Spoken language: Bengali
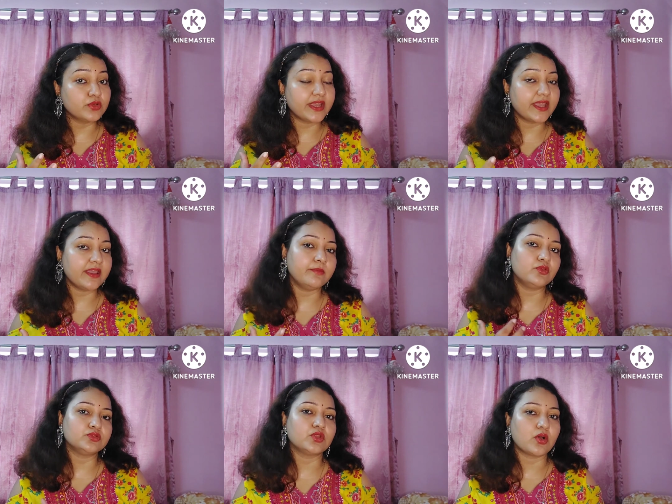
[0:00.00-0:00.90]
মুখে
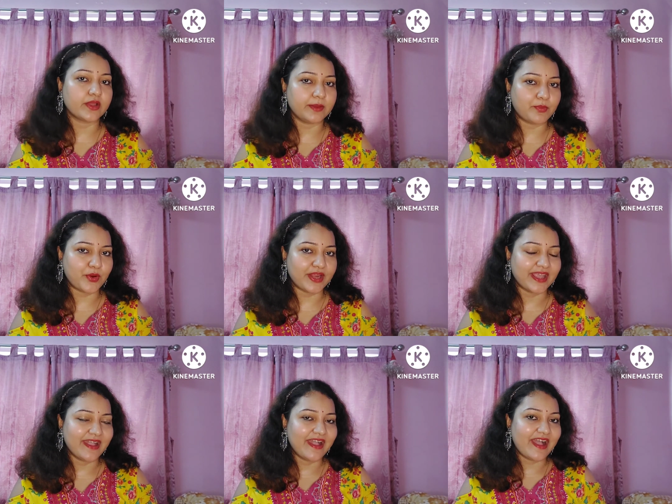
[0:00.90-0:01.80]
এবং ত্বকে
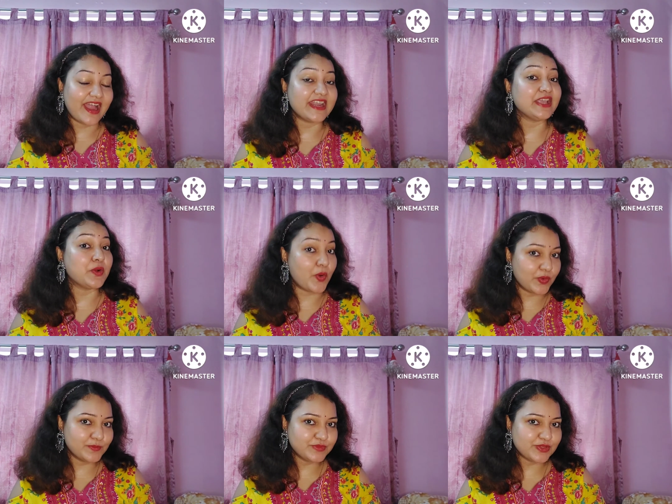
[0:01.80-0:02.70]
পড়ে আর এই
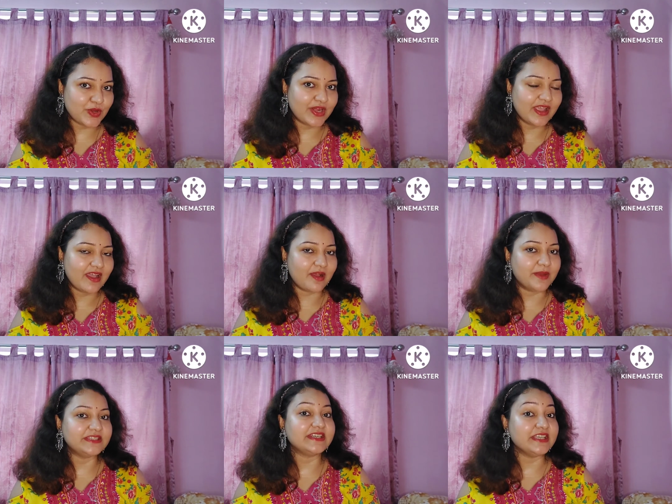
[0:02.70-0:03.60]
গরম জল
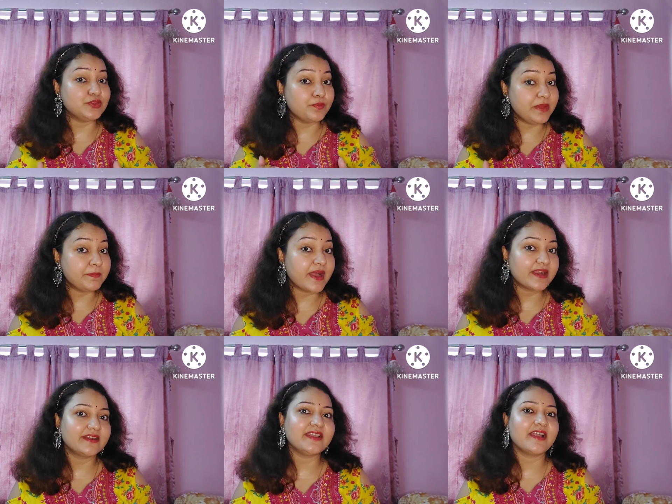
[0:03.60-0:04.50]
আমাদের কিন্তু
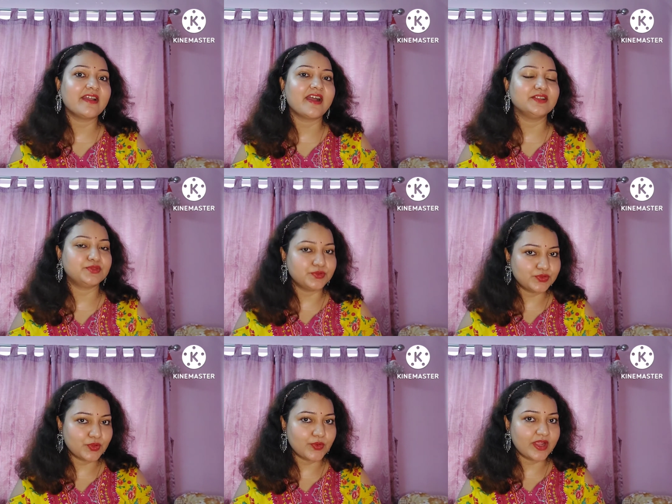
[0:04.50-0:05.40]
পিপাক্রিয়ার হার
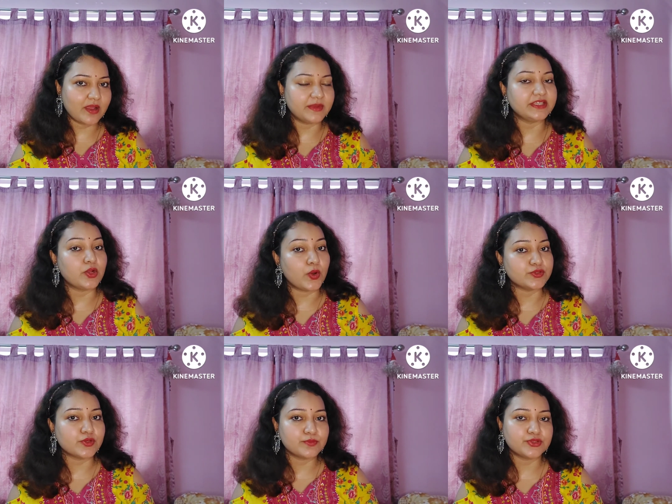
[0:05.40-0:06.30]
দ্রুত করে আমাদের
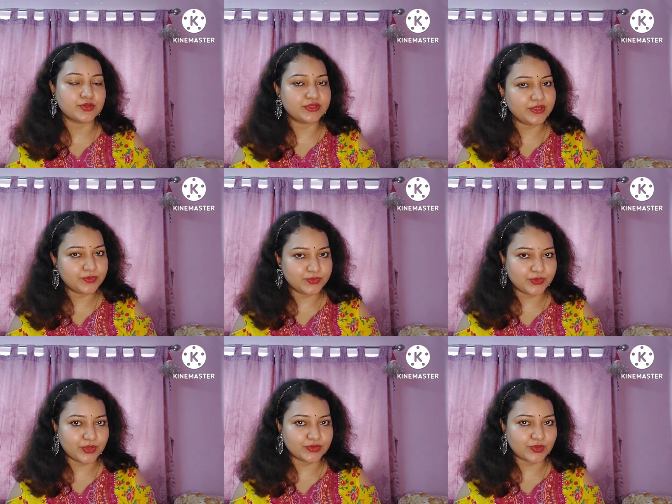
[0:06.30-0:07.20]
হজম শক্তি
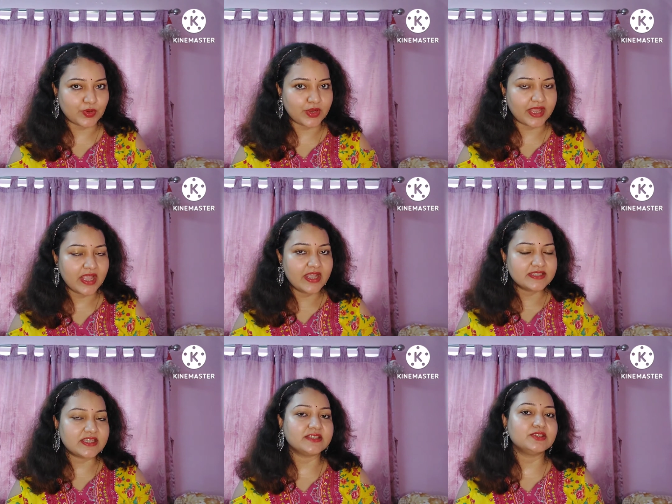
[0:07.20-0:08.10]
উন্নত করে
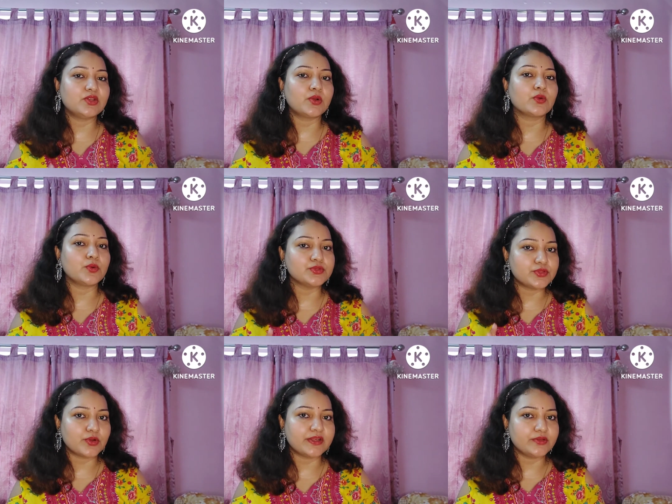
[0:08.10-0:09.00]
যাদের ধরো
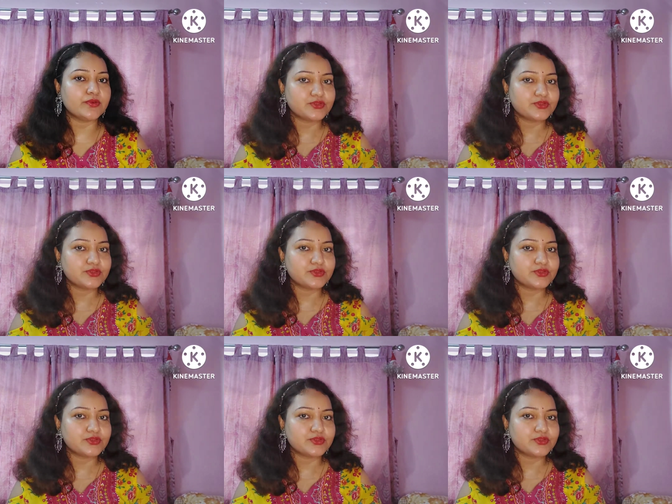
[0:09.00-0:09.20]
কোষ্ঠকাঠিন্য